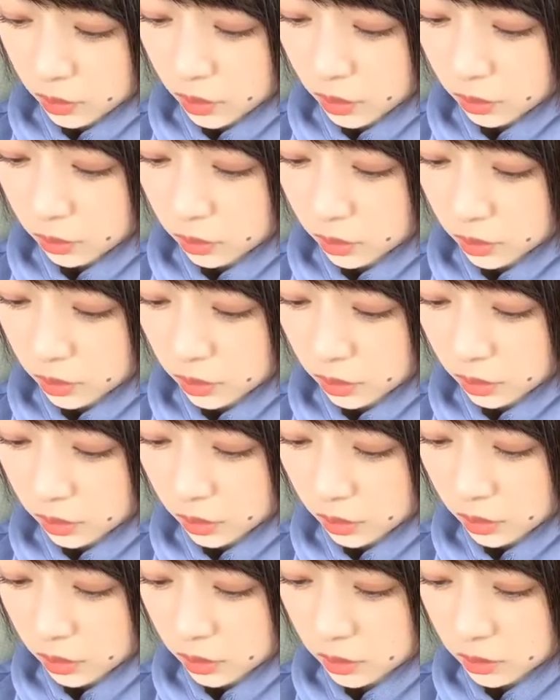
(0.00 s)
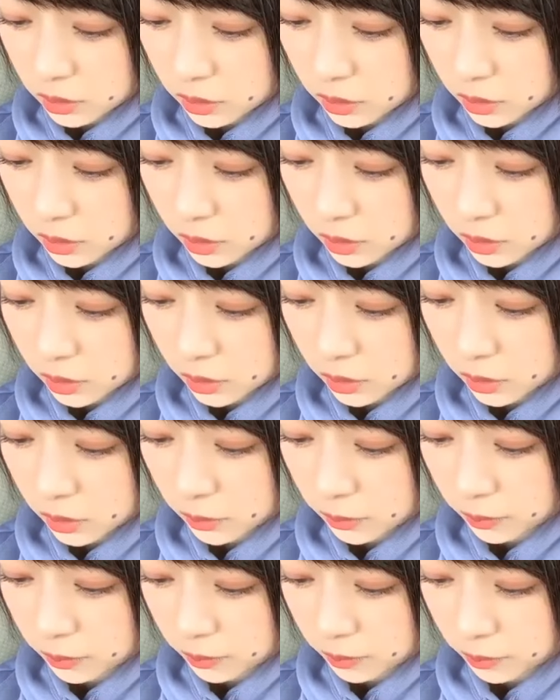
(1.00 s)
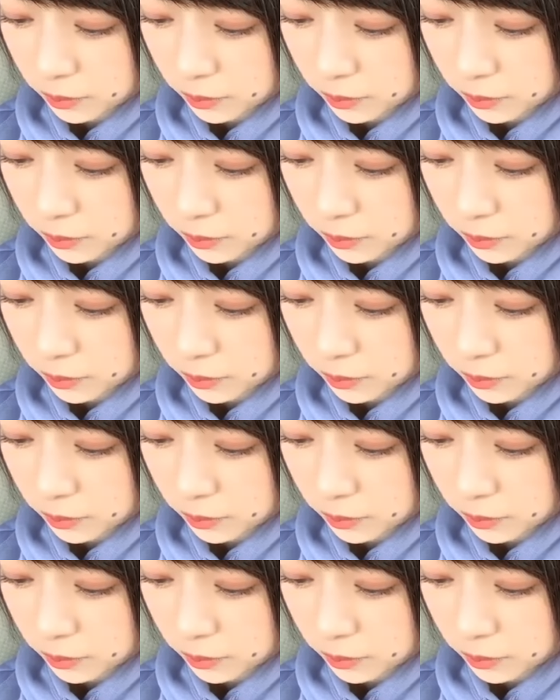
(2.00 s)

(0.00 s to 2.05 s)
結構あったかいですね